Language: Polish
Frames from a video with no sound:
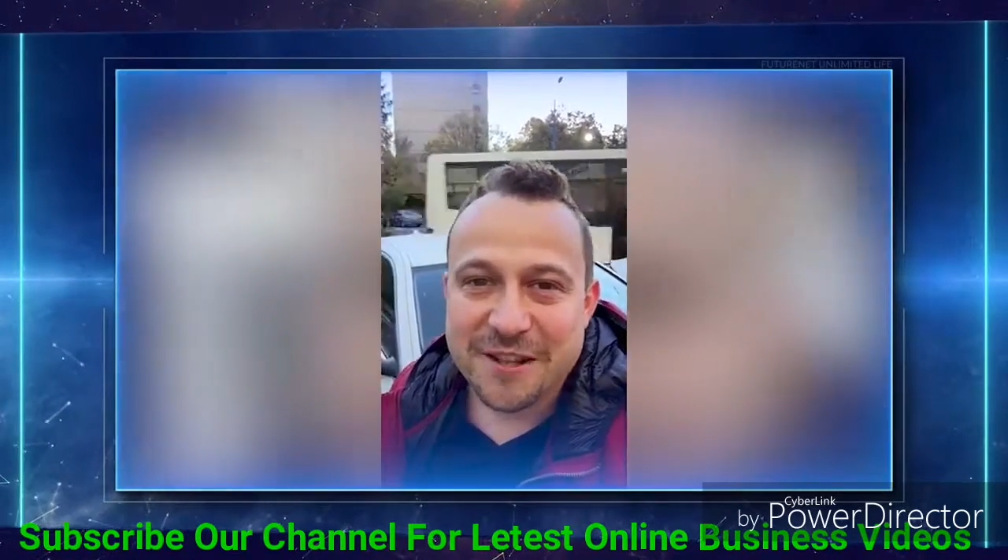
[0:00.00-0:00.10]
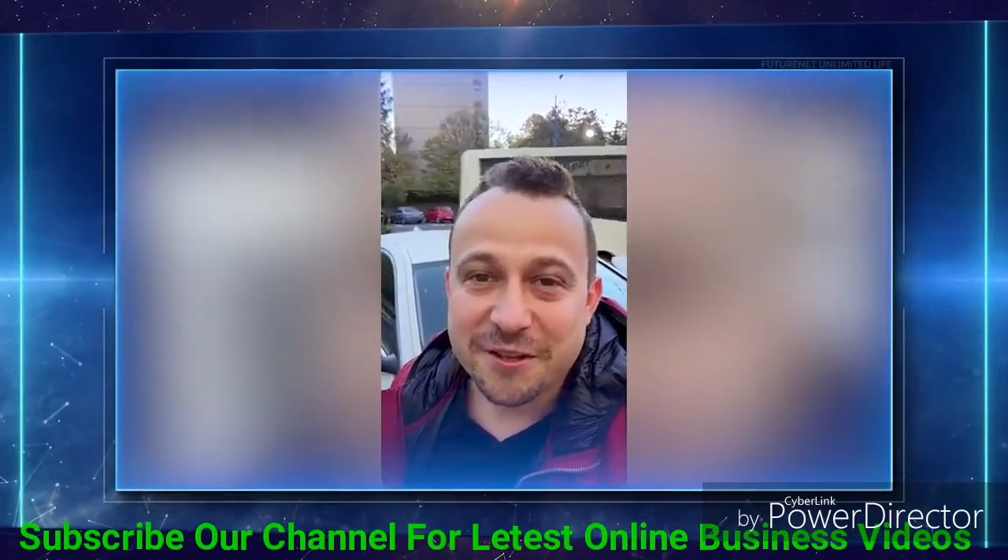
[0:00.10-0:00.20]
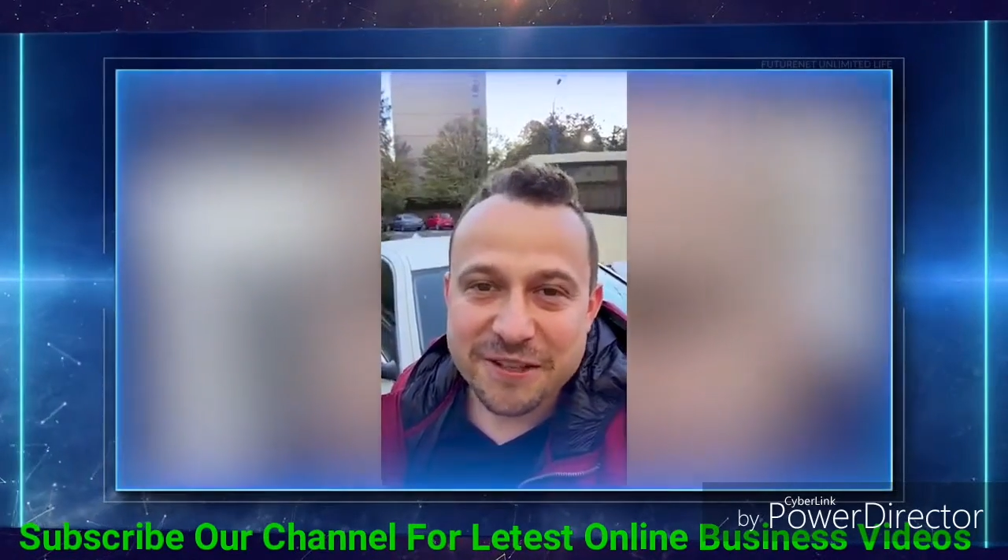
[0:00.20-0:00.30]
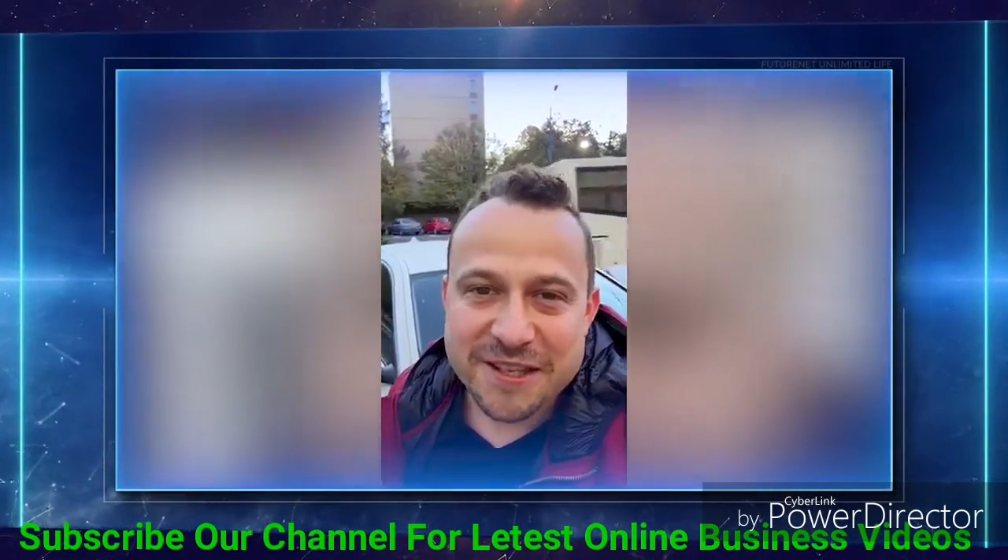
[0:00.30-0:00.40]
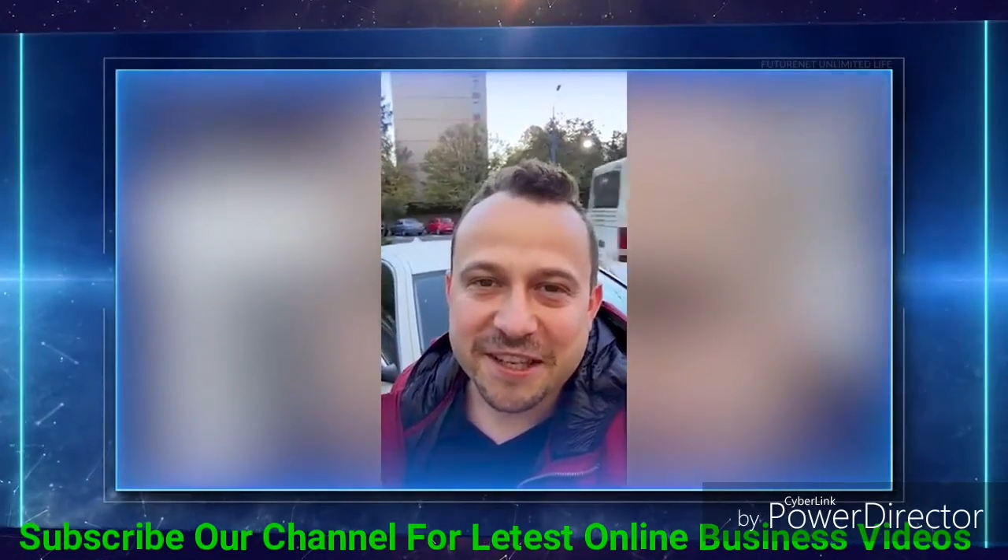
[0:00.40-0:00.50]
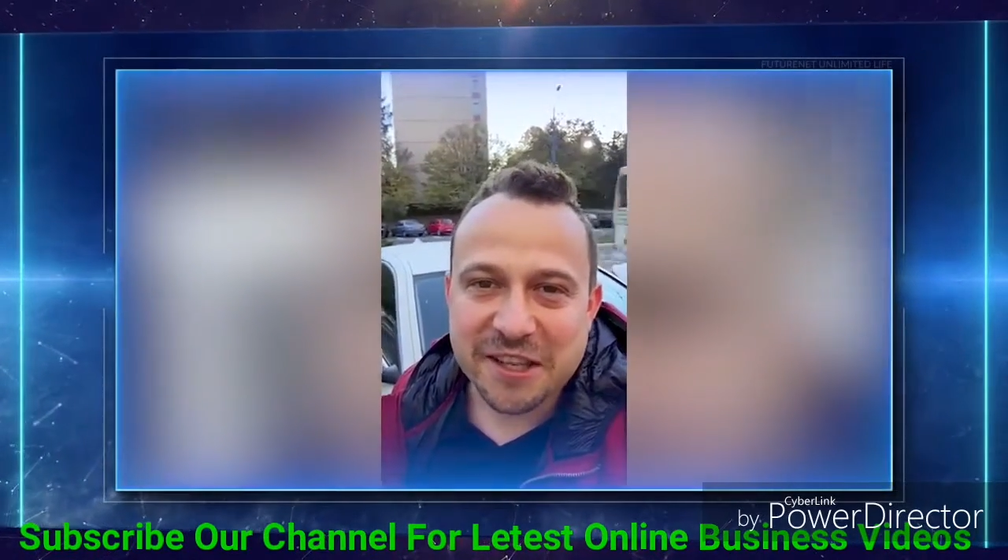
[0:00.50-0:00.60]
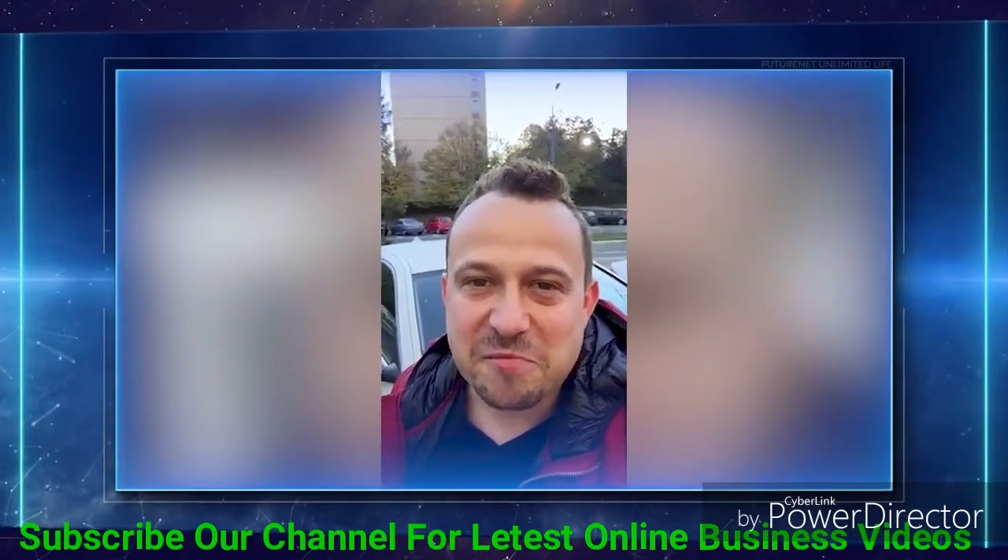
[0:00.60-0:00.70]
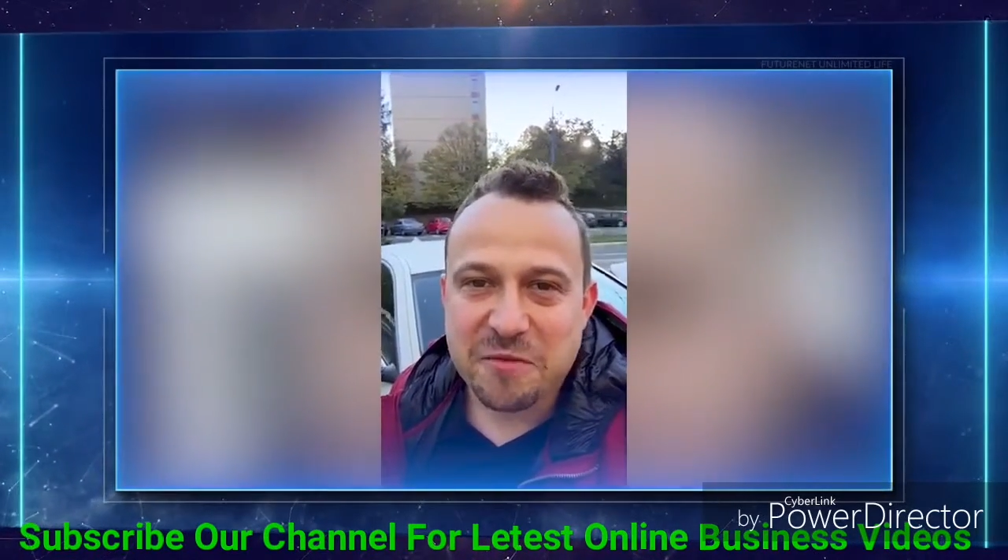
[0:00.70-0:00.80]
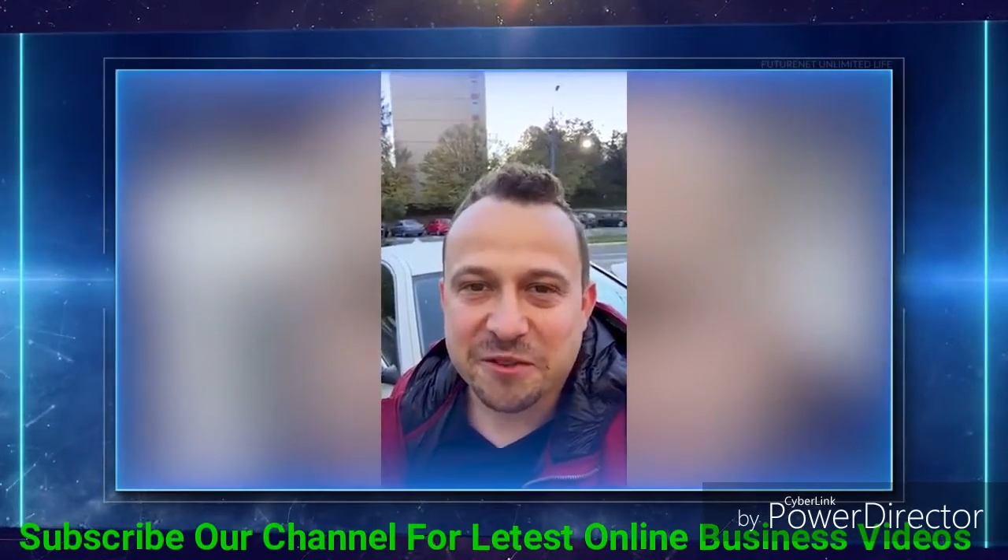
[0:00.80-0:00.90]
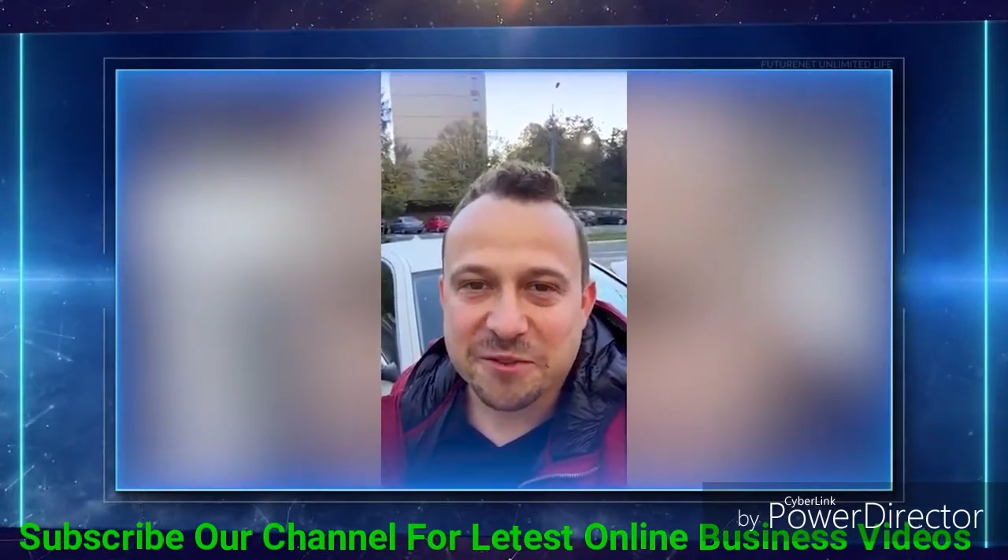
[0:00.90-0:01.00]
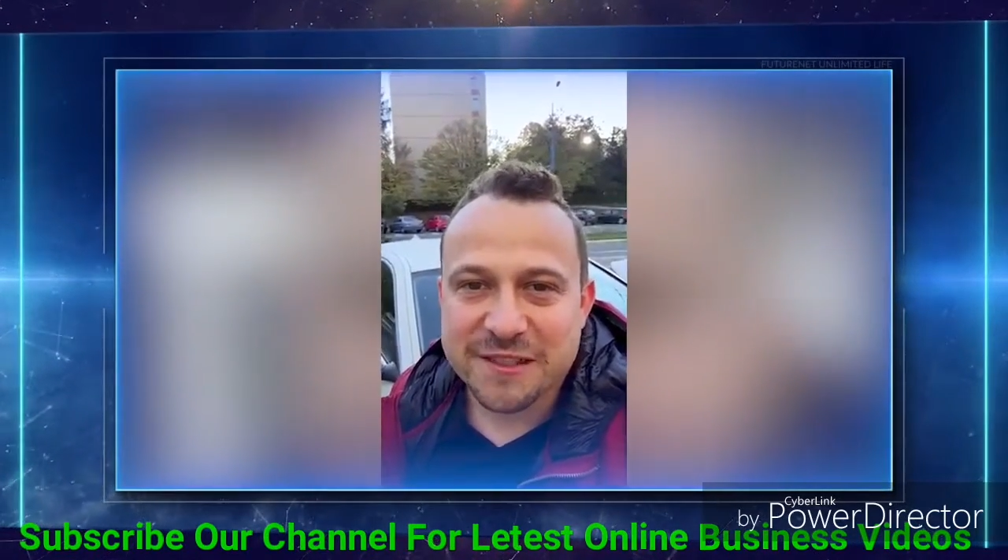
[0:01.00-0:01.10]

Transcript: również z jakiego powodu